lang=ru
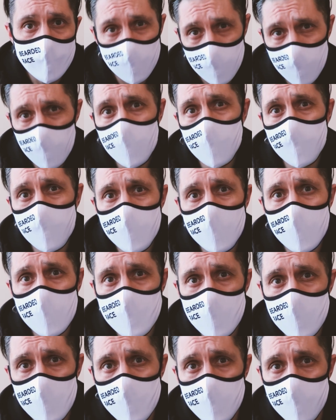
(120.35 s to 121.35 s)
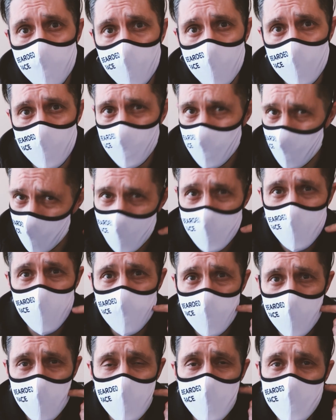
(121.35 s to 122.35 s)
Ну, либо наденьте маску, а я
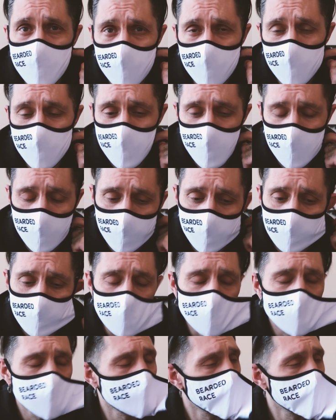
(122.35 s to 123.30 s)
пока свою сниму.